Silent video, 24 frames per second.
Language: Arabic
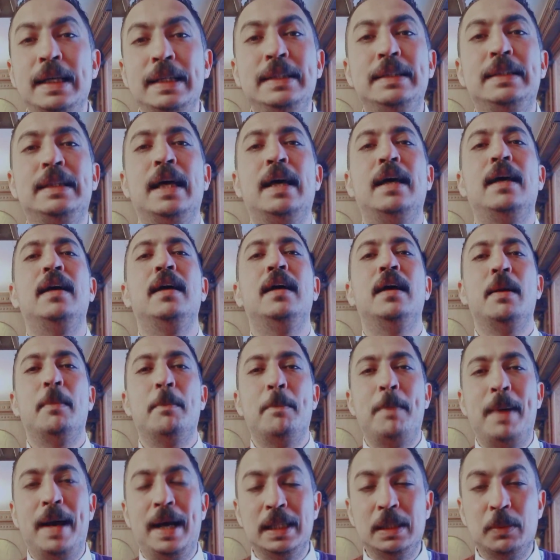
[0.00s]
انت
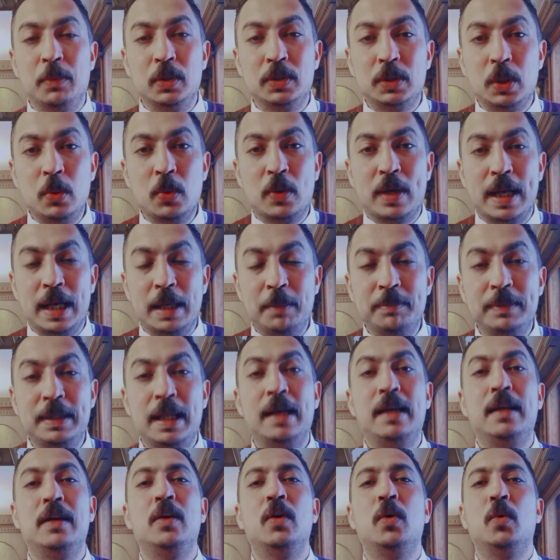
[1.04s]
بعد ما قلت له الكلام
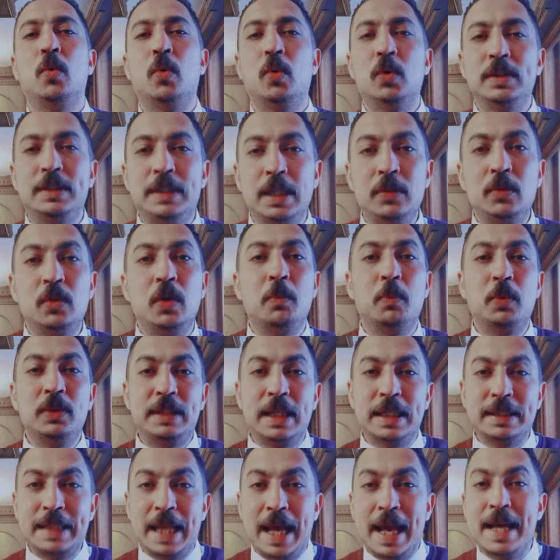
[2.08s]
ده وقلت له
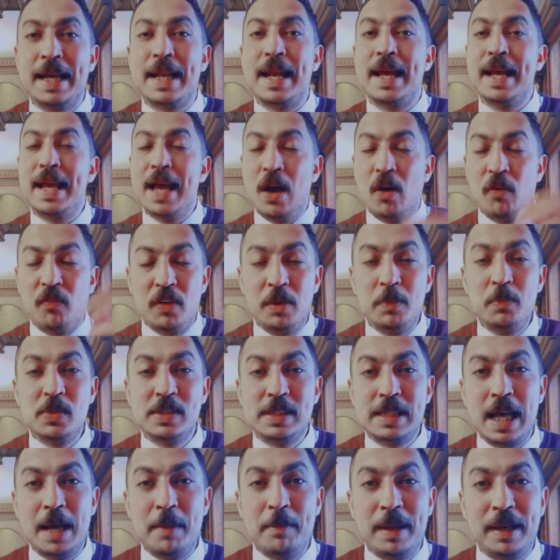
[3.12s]
المنتج ده هيريحه في
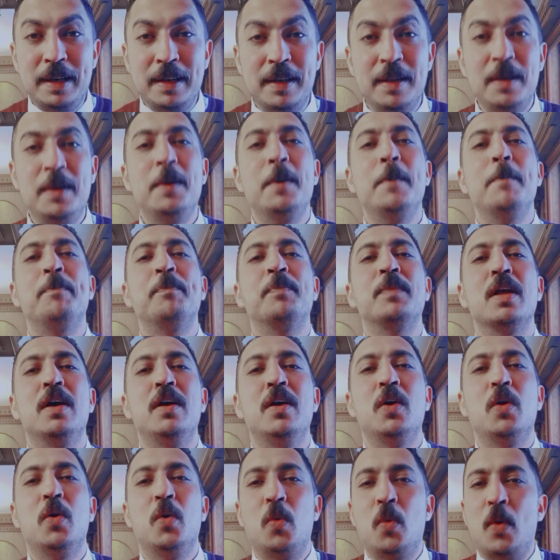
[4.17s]
المستقبل
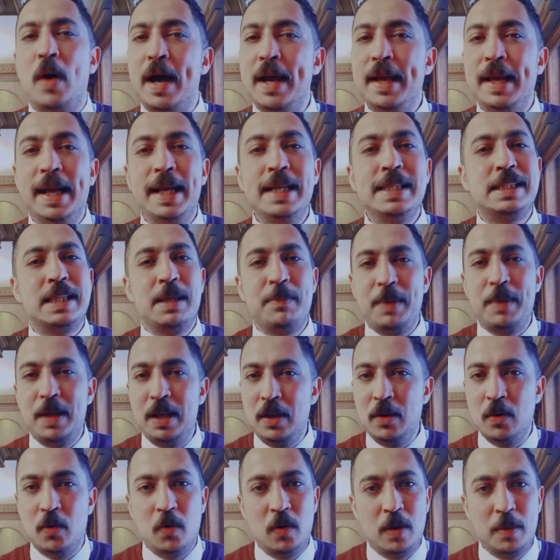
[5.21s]
وهيحس
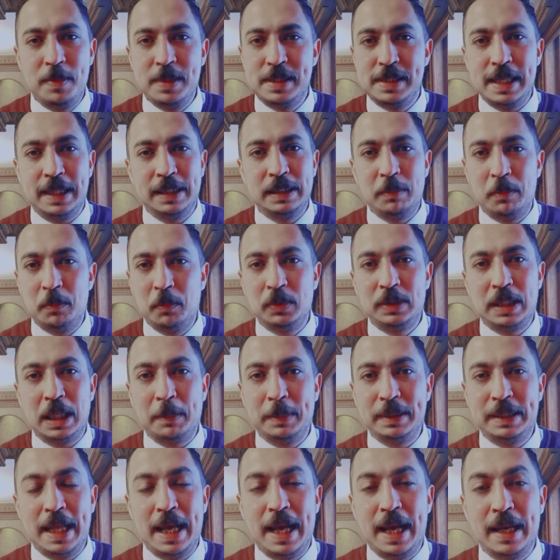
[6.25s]
بايه وهو بيستخدم المنتج
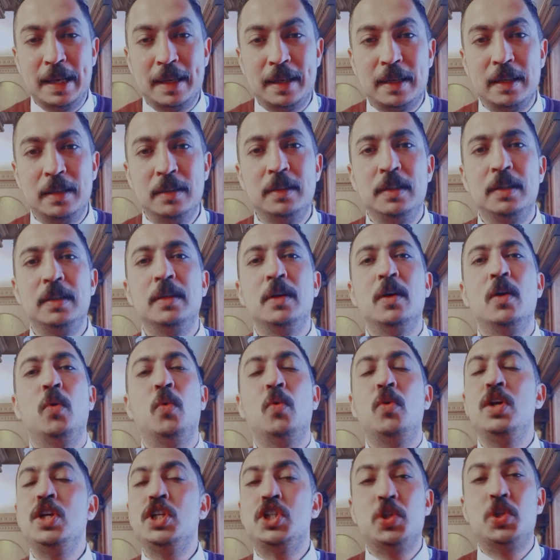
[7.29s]
بتاعك
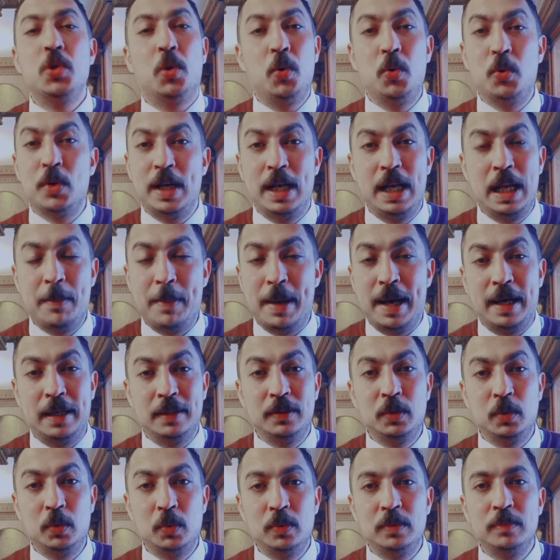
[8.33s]
وايه الشعور اللي هيبقى
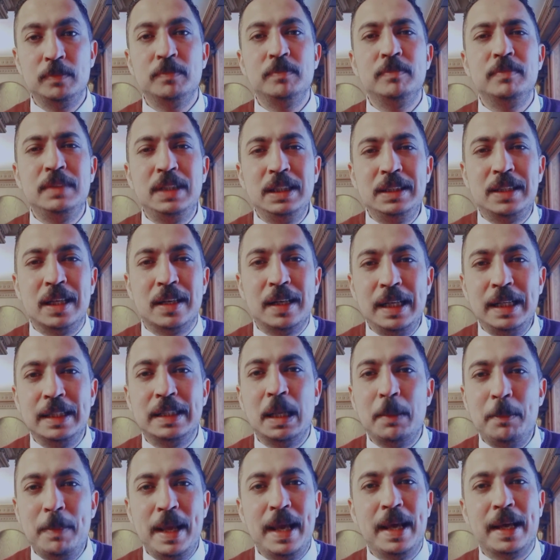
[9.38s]
عنده دي
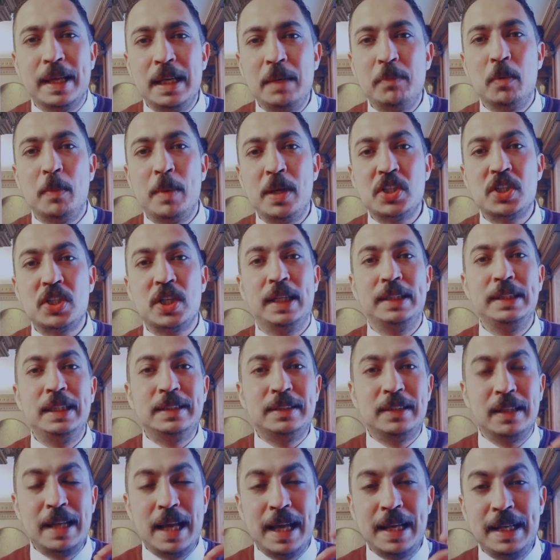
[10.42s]
طريقه البيع غير المباشره دي
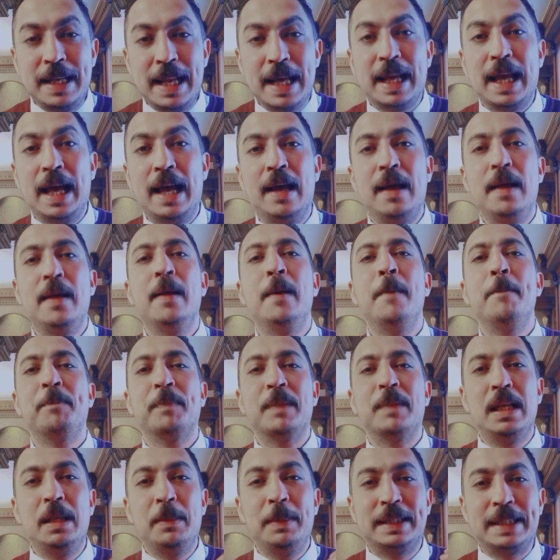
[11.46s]
الطريقه الناجحه
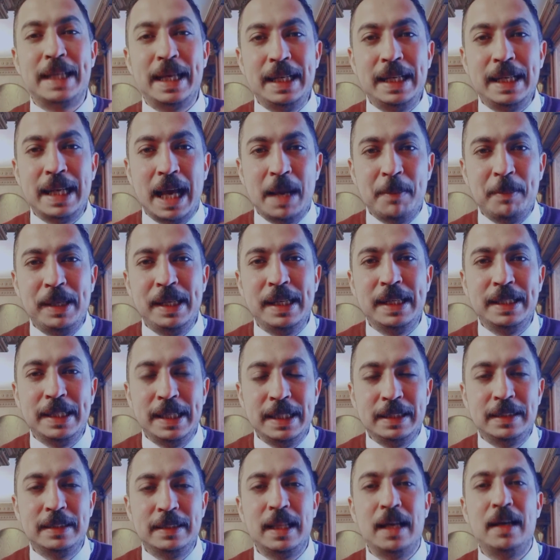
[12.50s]
اللي بتخلي العميل
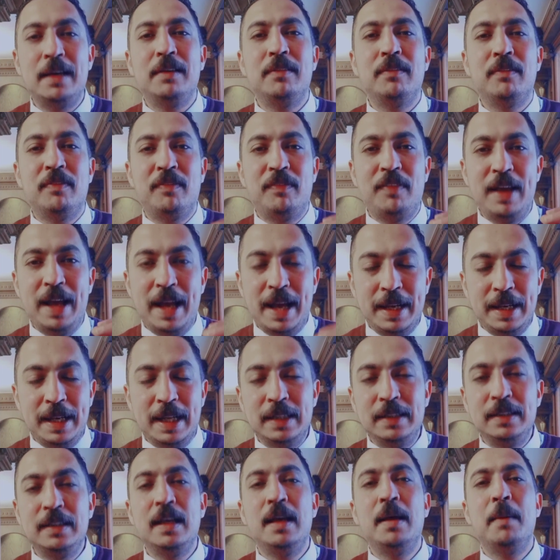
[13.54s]
ان انت
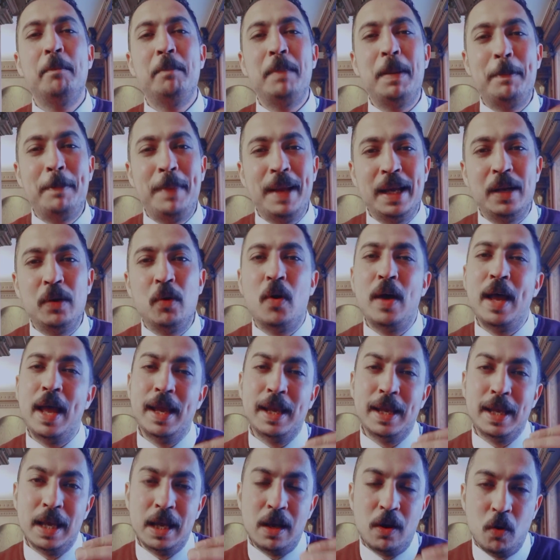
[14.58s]
فعلا بتبيع له
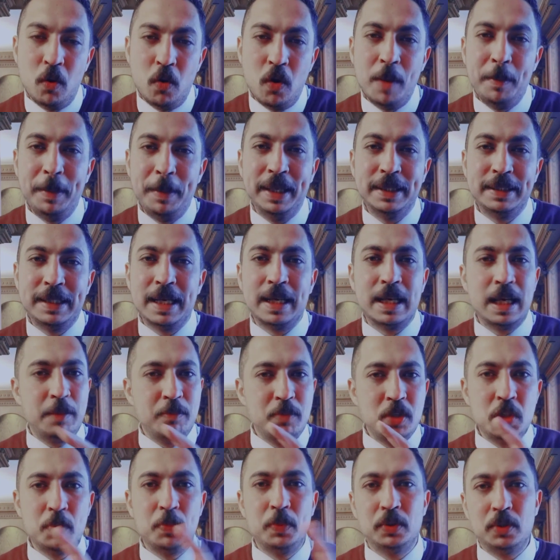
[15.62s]
حاجه هو محتاجها
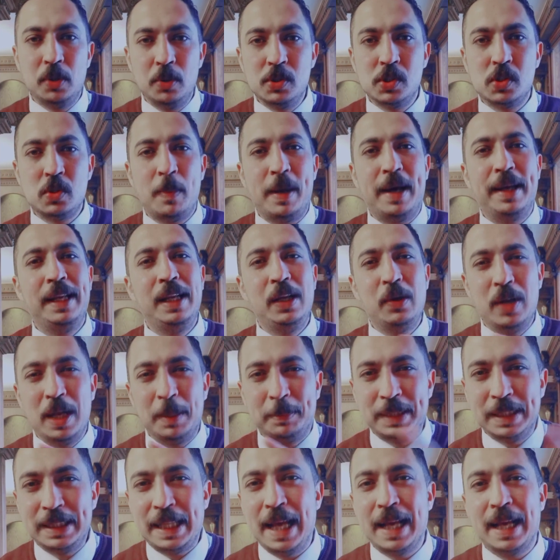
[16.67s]
مش بتنصب عليه
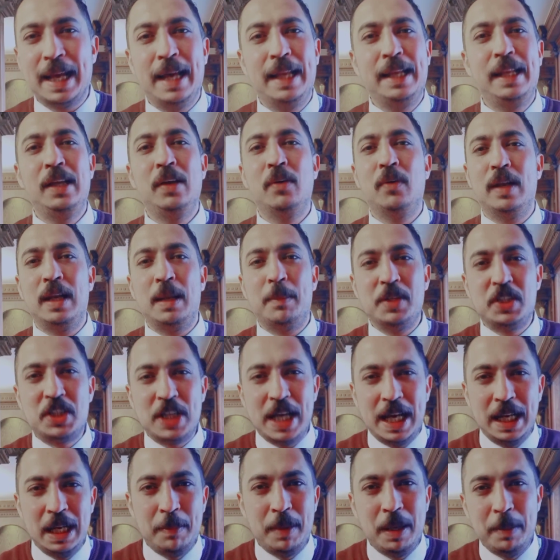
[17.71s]
ولا بتضحك عليه ولا
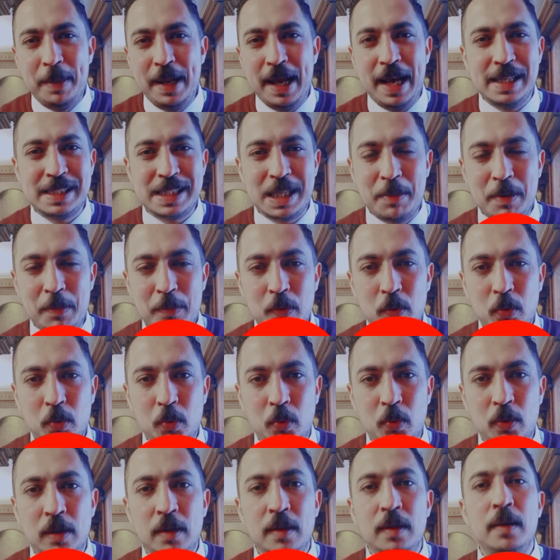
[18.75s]
بتشقلب البيعه زي ما
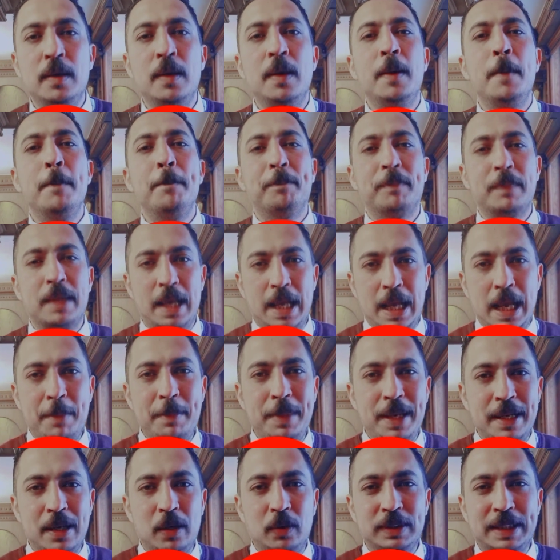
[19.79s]
بيقولوا
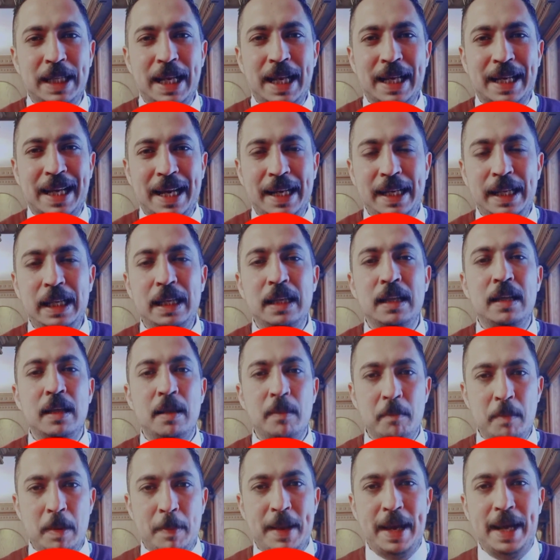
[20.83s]
اعمل اللي انا قلت لك عليه
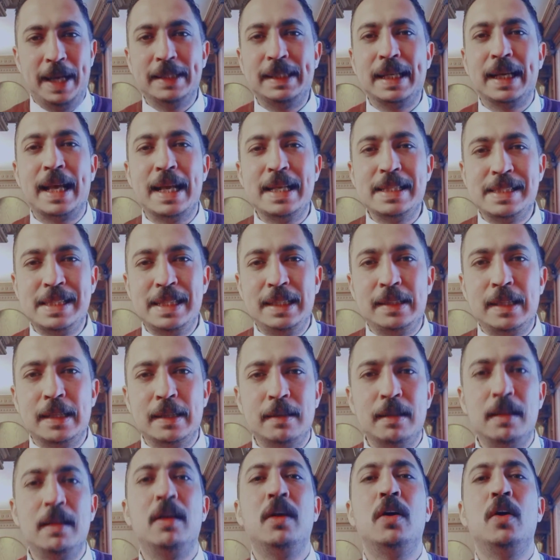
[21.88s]
مبيعاتك
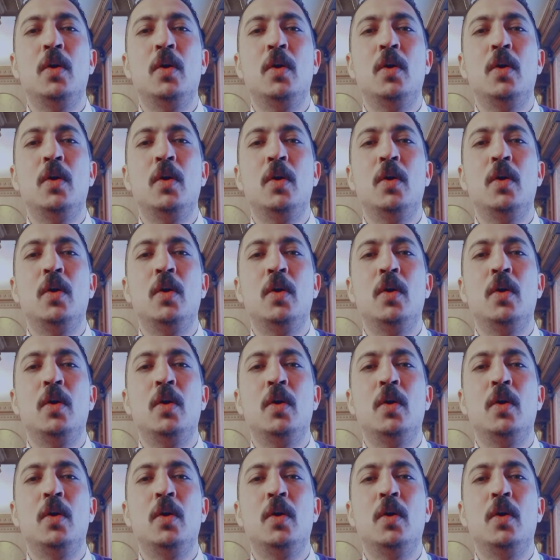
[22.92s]
هتزيد